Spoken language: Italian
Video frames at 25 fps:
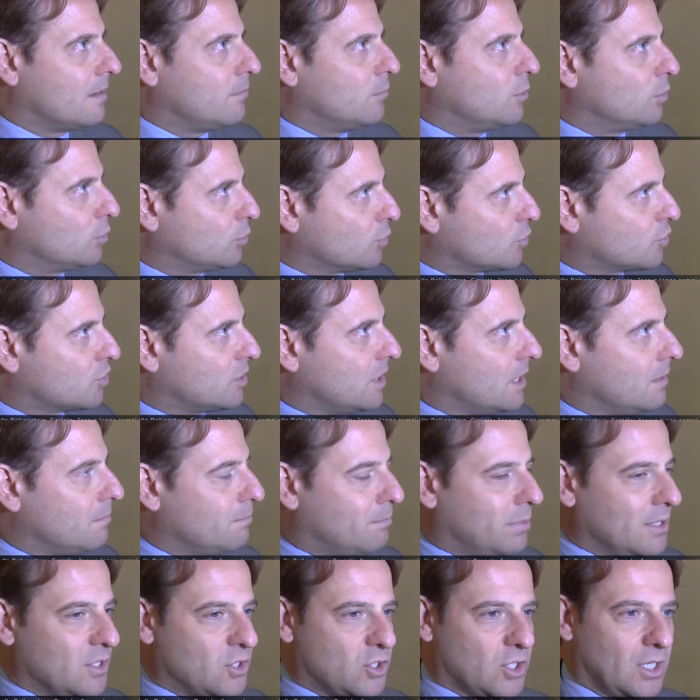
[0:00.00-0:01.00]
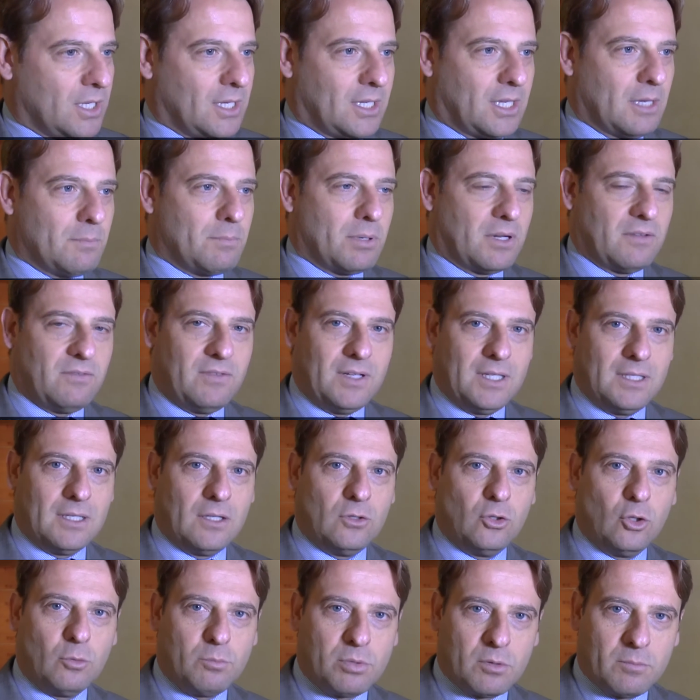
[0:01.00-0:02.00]
molto semplice, che preveda
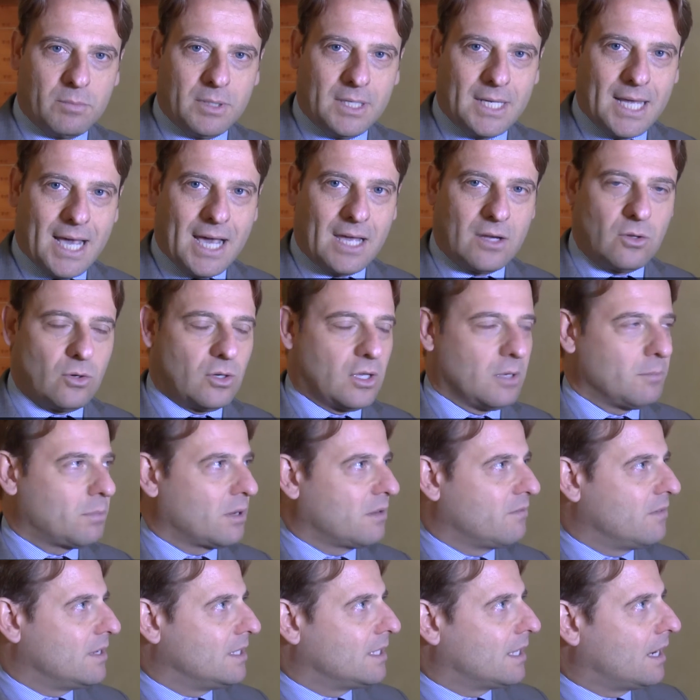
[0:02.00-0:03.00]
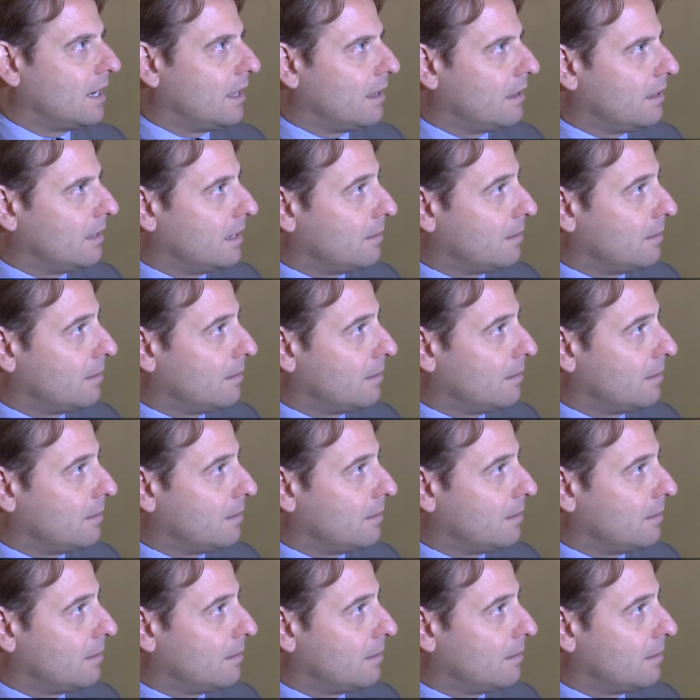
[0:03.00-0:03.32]
il doppio binario, che preveda la,